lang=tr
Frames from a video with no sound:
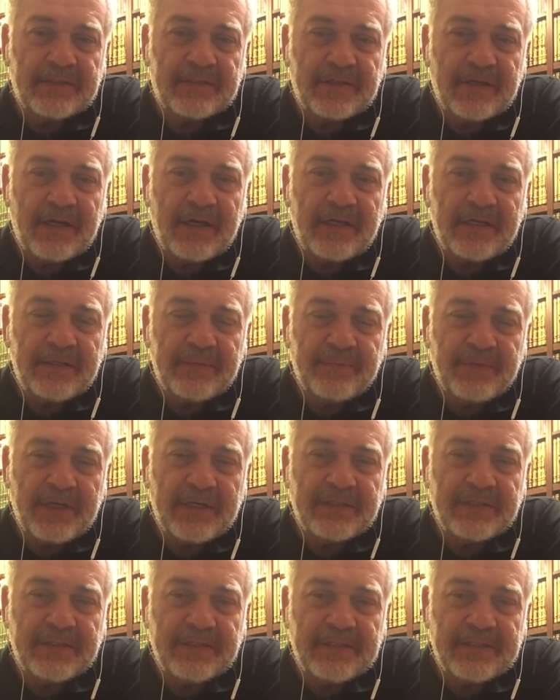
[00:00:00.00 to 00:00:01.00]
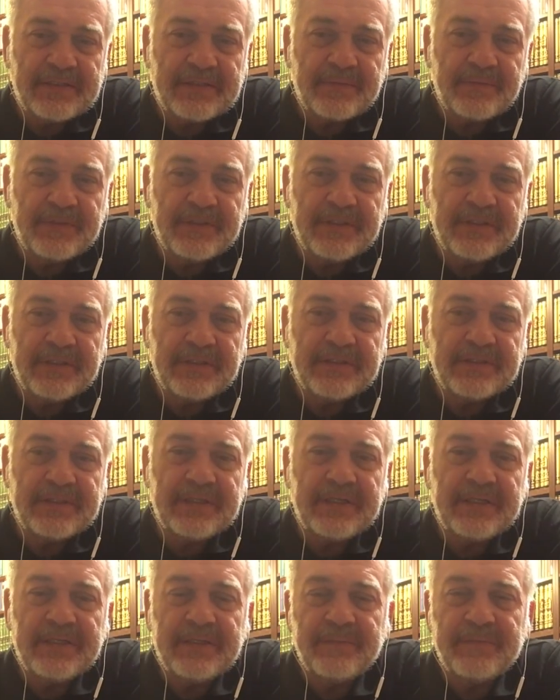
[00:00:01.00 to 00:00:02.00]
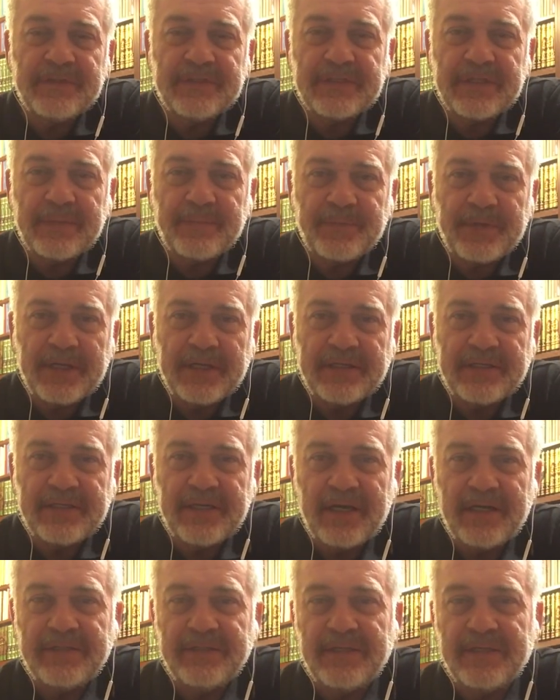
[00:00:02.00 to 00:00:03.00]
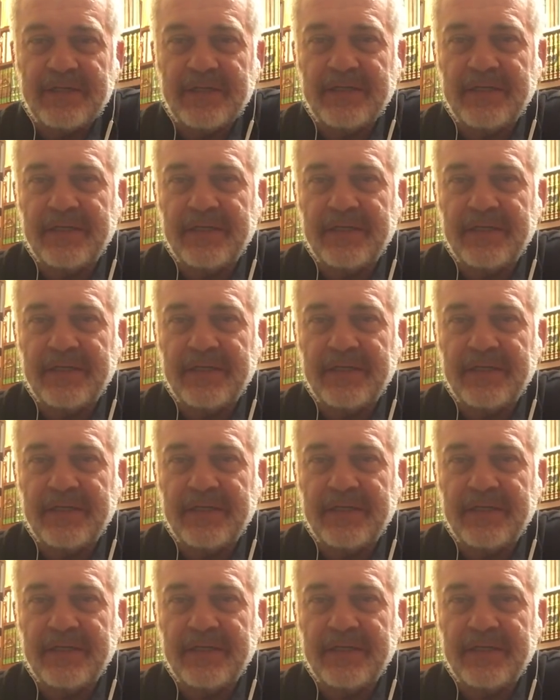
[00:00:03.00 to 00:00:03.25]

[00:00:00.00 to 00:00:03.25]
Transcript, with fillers: Taliban ismini zihnimizde pek yan yana